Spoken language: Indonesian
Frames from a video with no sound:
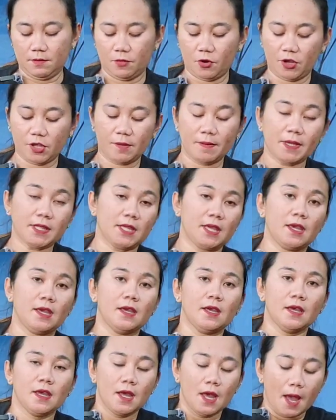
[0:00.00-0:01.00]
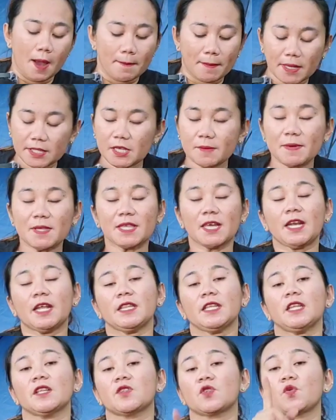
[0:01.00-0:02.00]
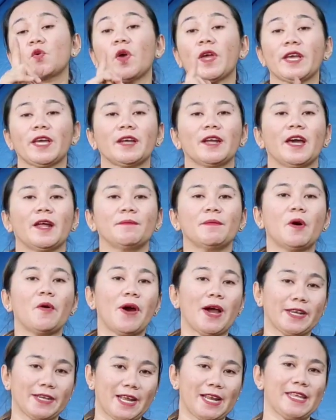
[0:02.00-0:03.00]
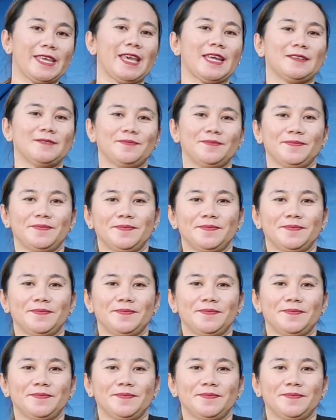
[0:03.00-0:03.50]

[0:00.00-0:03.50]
pokoknya masih masih bisa nanti disesuaikan dengan bawaan kalian